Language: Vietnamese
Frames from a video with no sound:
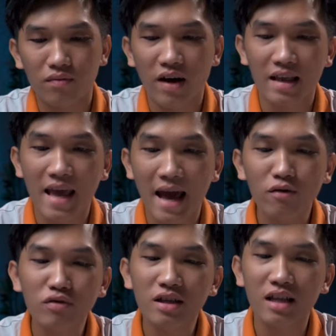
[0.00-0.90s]
và giá
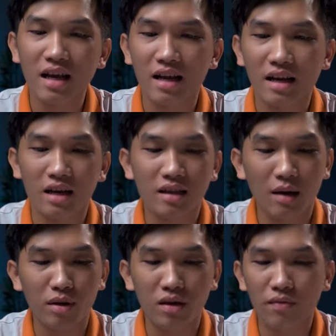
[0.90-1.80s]
của chiếc tai nghe này hiện
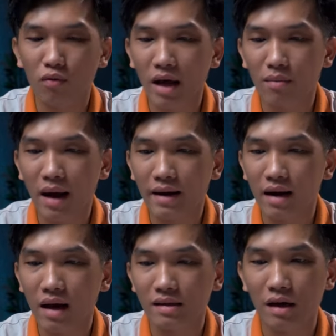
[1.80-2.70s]
tại bên Thiên Vũ đang bán
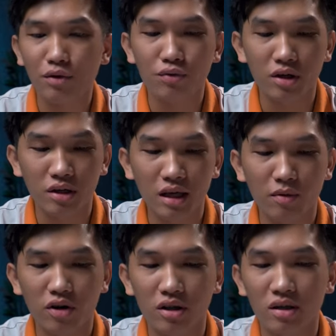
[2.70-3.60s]
là 6 triệu rưỡi nha
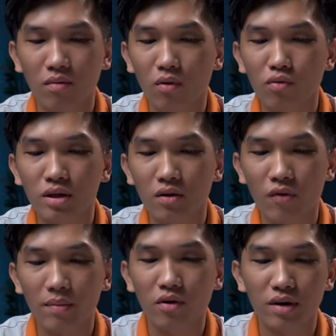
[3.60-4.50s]
mọi người công bố trên
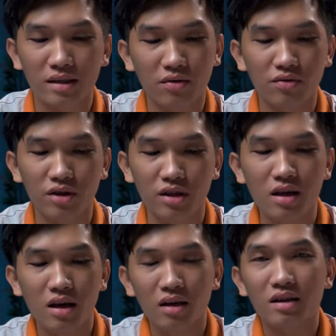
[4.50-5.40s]
web luôn là 6 triệu rưỡi
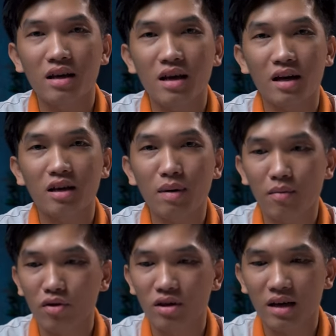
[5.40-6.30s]
thì à, nếu mà
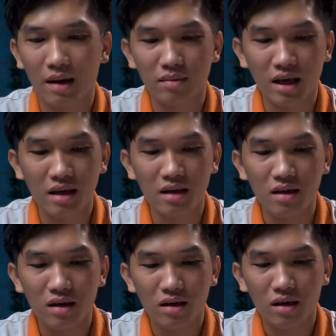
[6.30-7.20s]
mọi người cảm thấy
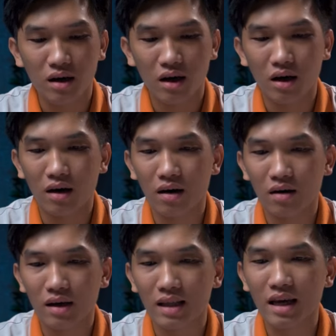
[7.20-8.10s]
à,
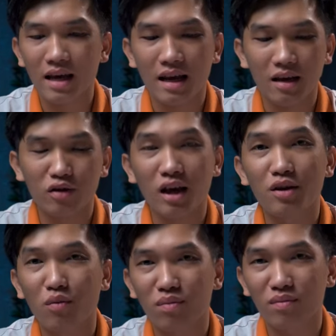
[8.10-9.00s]
cái tai nghe này có thể
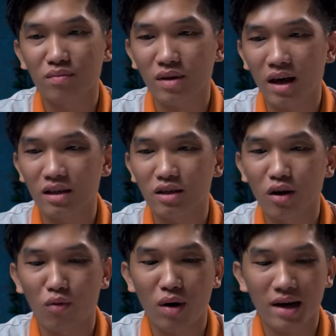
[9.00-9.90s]
dùng để sử
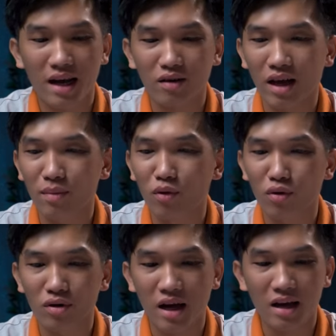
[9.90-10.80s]
dụng hoặc là có thể
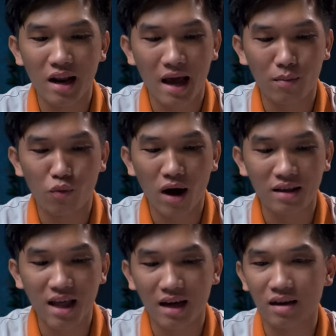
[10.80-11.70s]
mua để làm quà
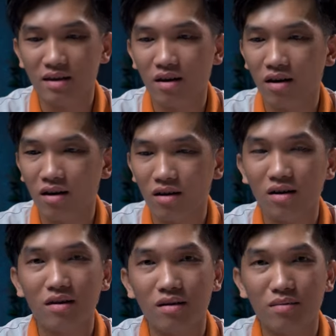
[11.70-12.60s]
tặng
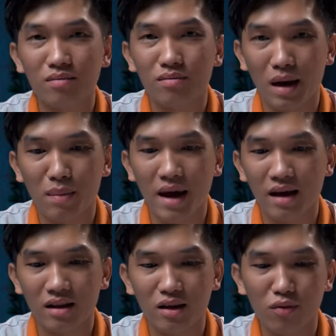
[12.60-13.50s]
cho bạn
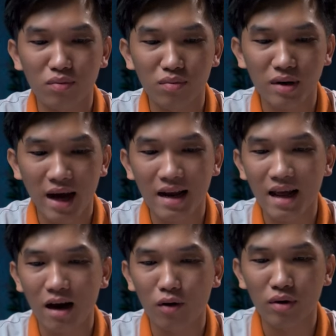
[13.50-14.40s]
bè thì cũng khá
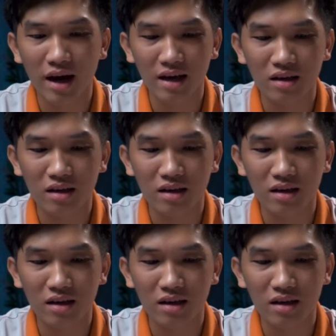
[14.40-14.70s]
là ok